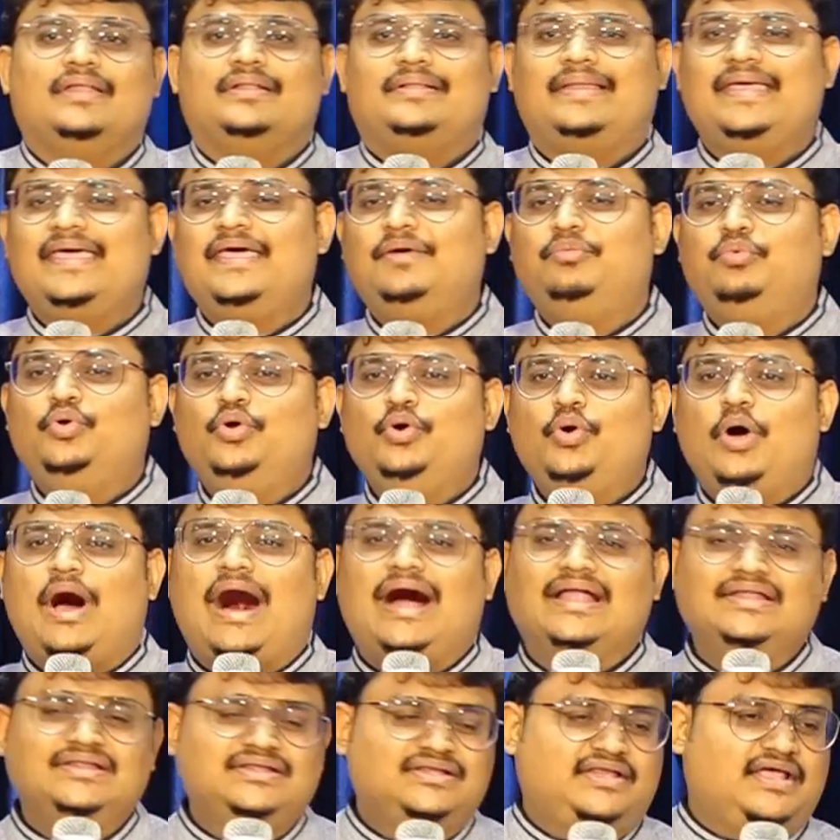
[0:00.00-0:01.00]
దేవుడు
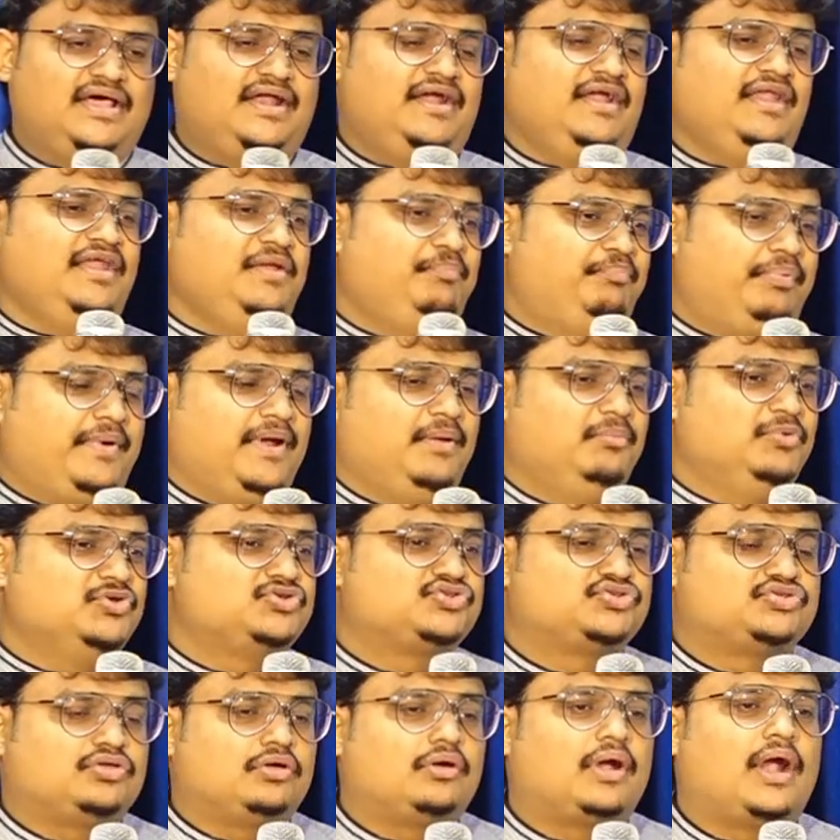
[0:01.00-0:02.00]
అందరినీ
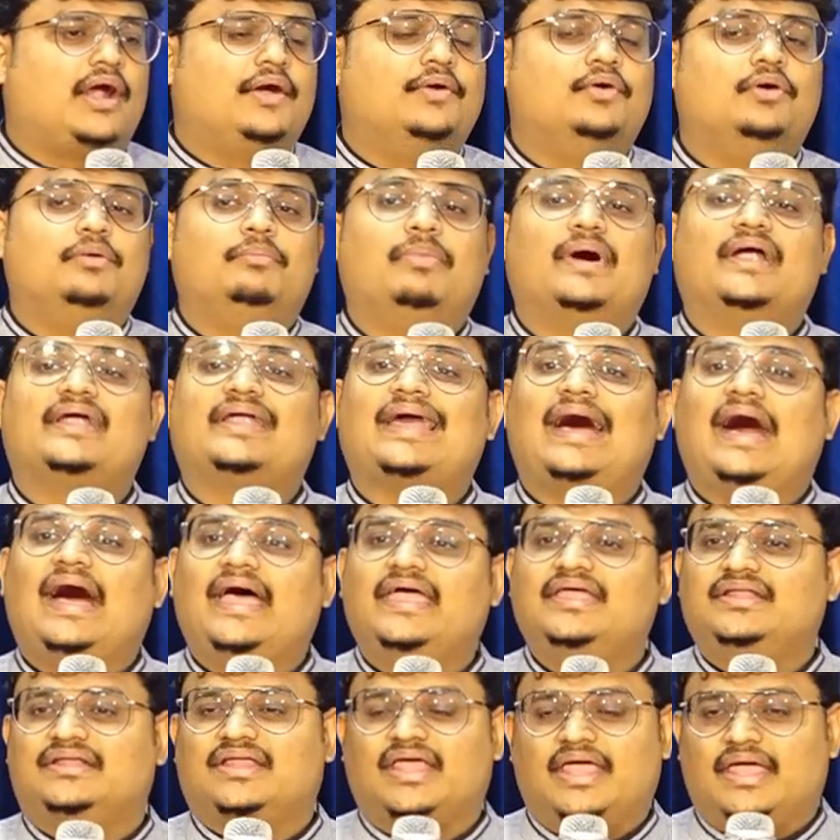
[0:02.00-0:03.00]
ప్రేమిస్తున్నాడు బట్
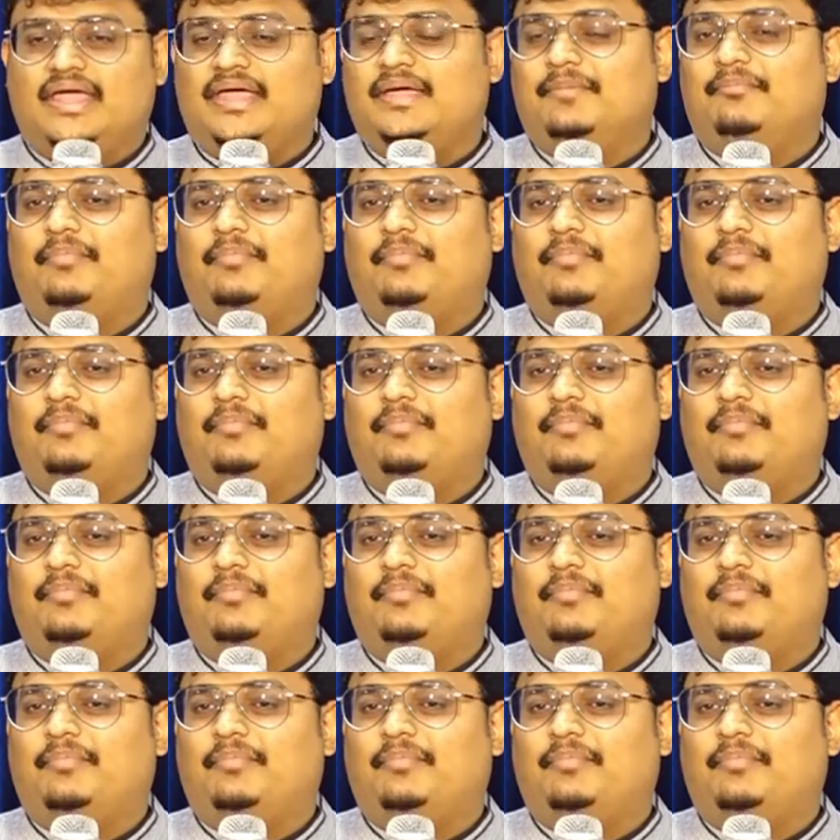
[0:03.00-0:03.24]
అయితే